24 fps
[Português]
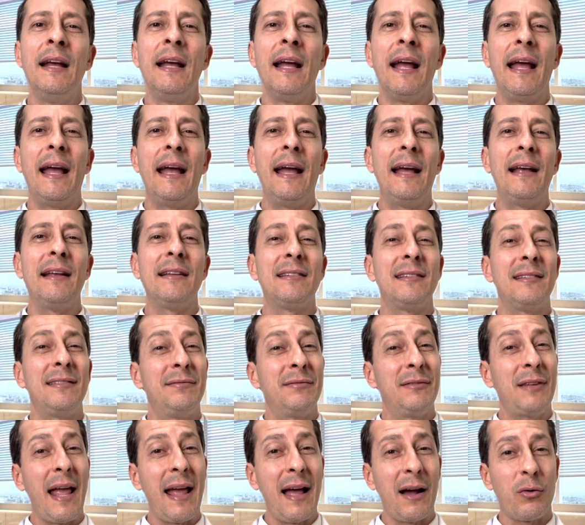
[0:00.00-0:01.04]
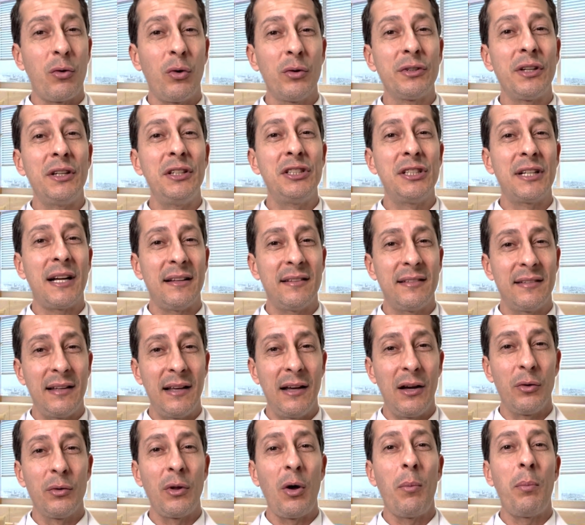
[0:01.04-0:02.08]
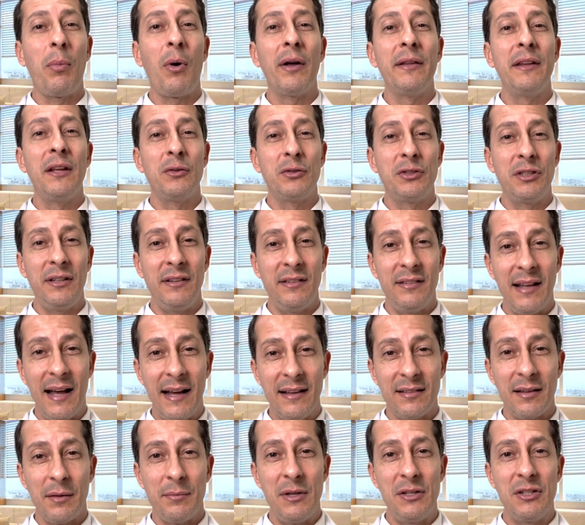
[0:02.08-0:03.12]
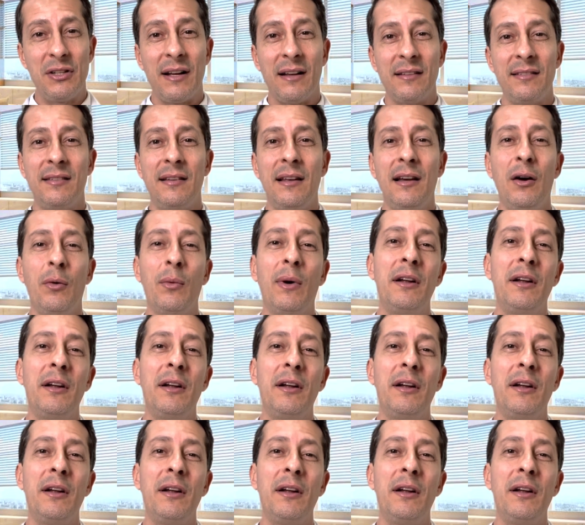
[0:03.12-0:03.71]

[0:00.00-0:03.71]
É, tem a contraindicação, não podem utilizar essa medicação